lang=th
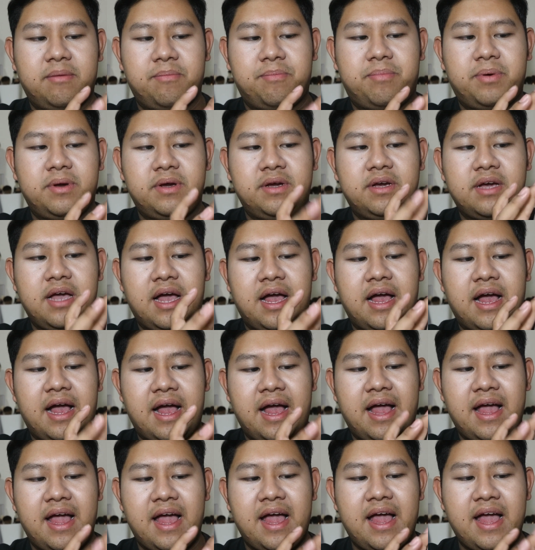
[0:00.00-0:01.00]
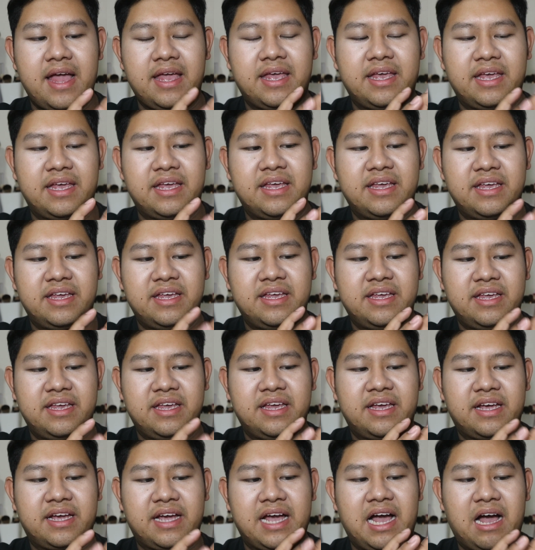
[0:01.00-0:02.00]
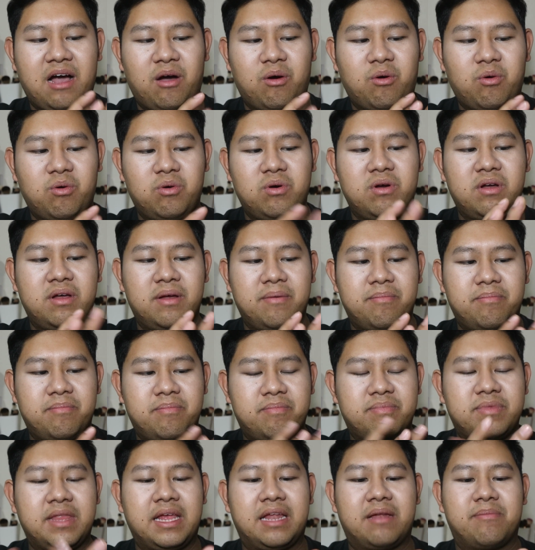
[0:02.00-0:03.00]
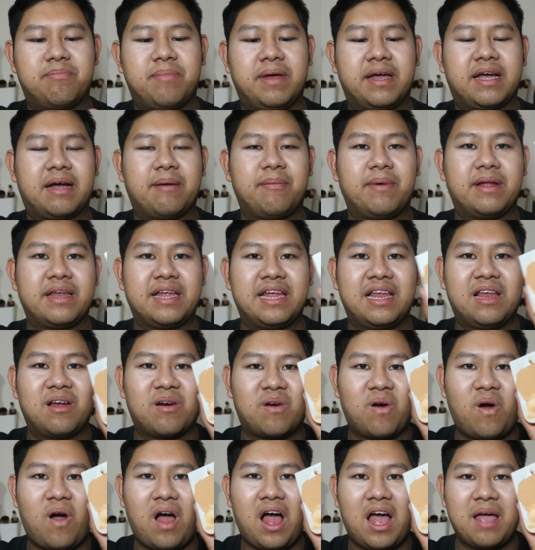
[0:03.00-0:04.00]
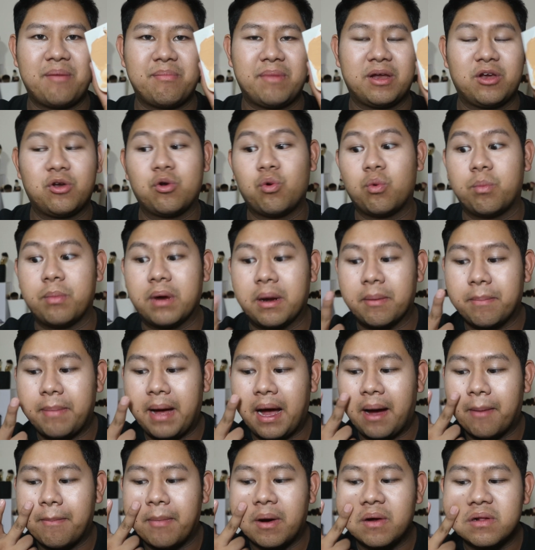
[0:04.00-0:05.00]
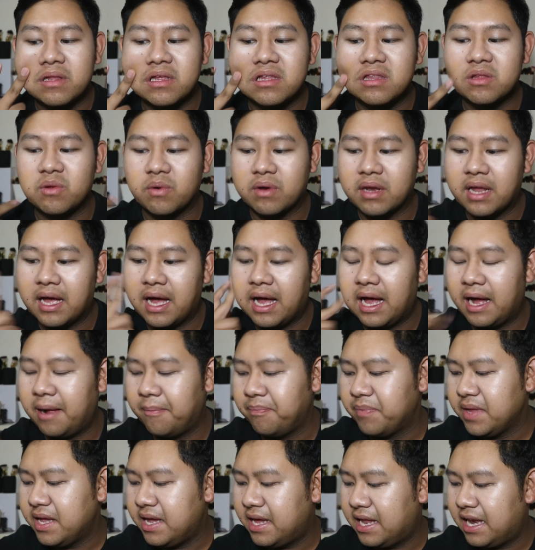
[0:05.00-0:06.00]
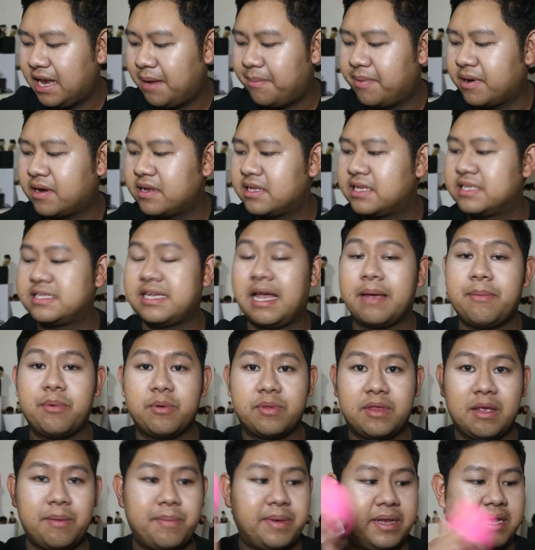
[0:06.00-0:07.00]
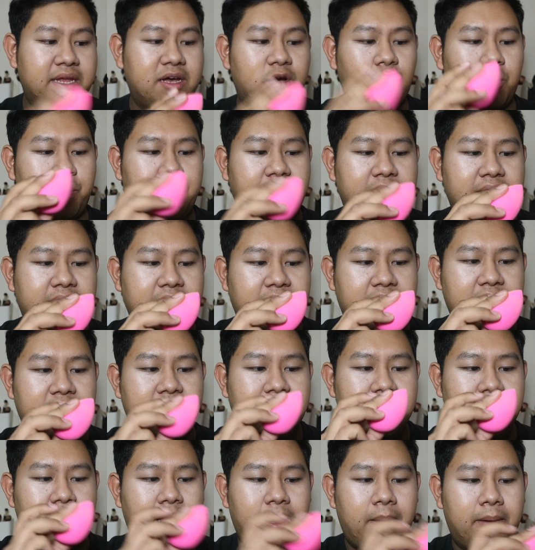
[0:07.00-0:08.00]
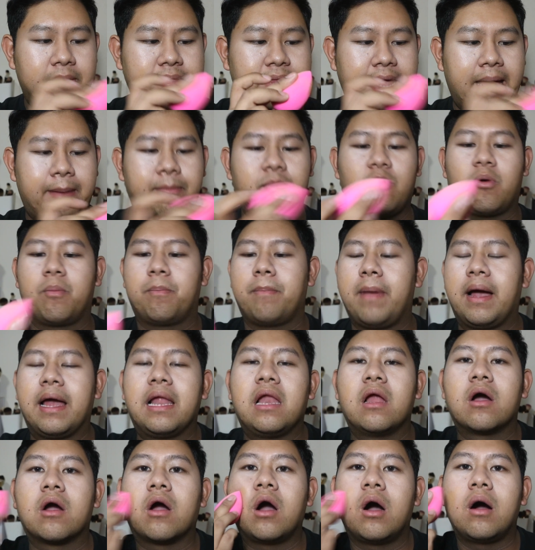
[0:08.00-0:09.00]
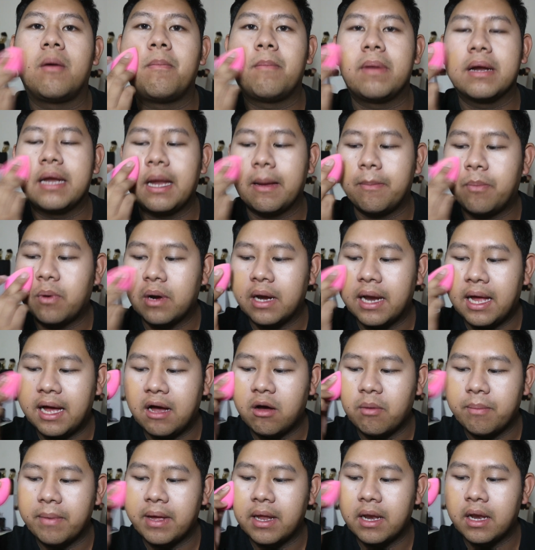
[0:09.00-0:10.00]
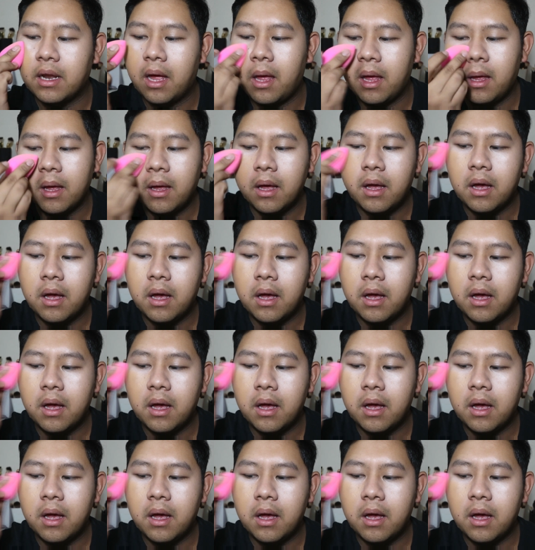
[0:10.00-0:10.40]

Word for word: เพื่อให้เขาติดไปกับอันนี้แล้วก็ให้มันดูเหมือนบางเบาที่สุดนะคะ แล้วเบสก็จะใช้บิวตี้เบนเดอร์ของเบสเนี่ยแทบลงไปแล้วก็มาแทบบนหน้าของเบส